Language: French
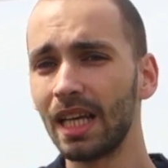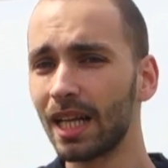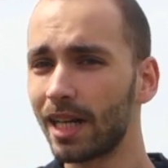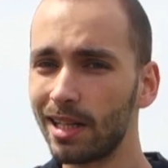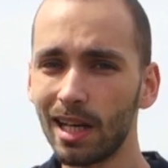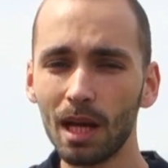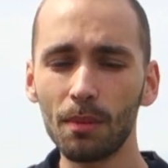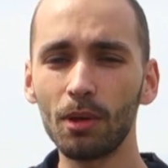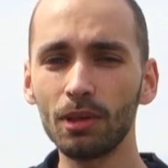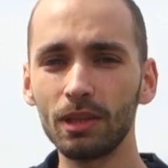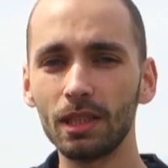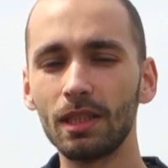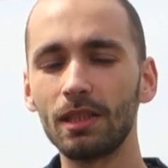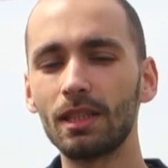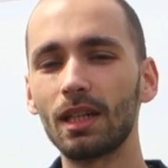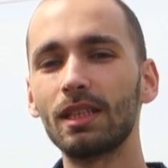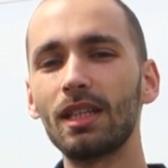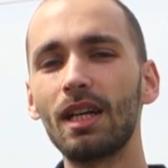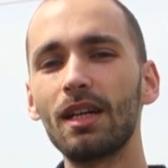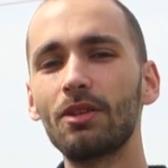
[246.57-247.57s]
Clairement, c'est des
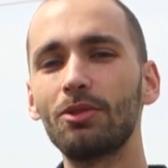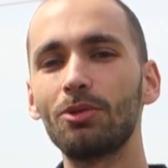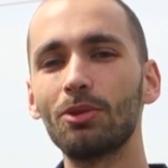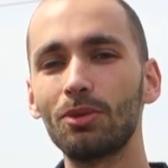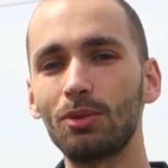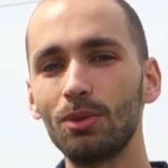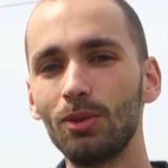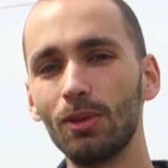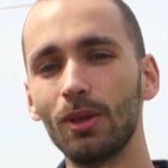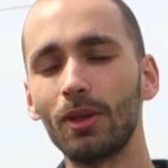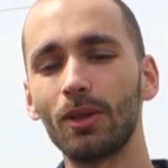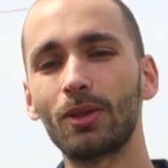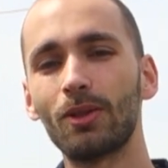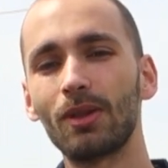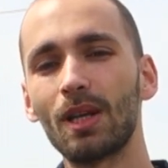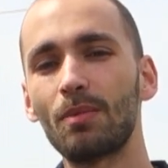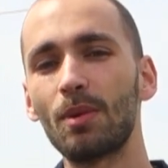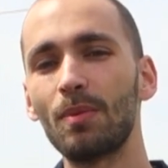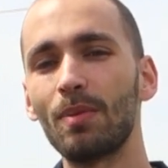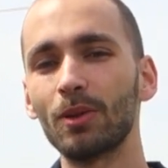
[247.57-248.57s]
arnaques, surtout euh, que
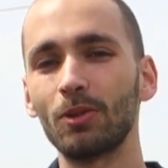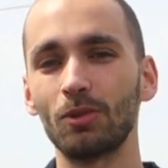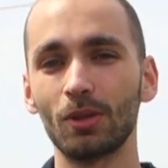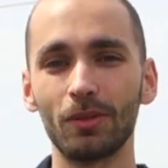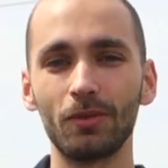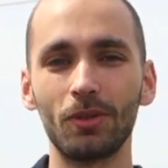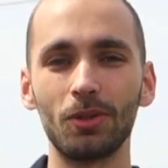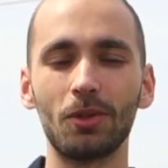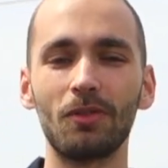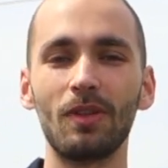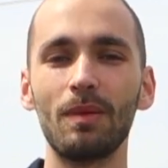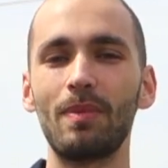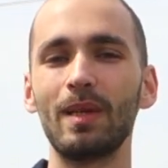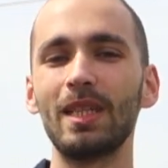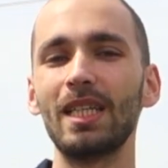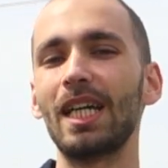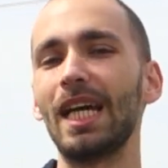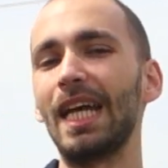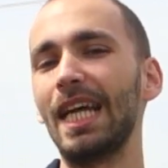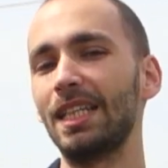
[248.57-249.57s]
la plupart du temps, vous devez
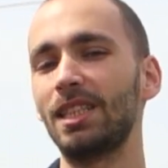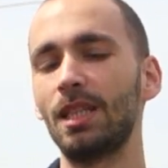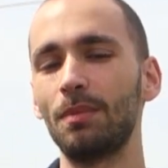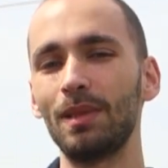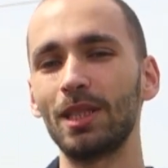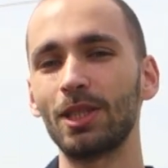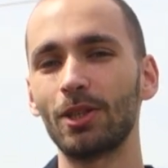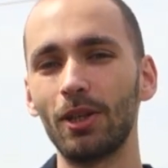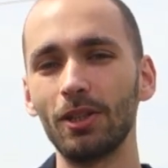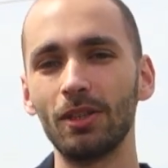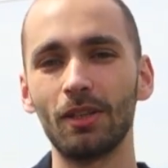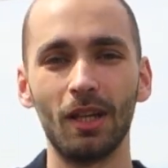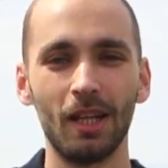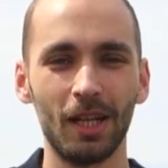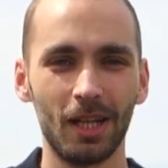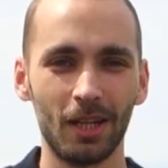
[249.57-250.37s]
payer avec des bitcoins.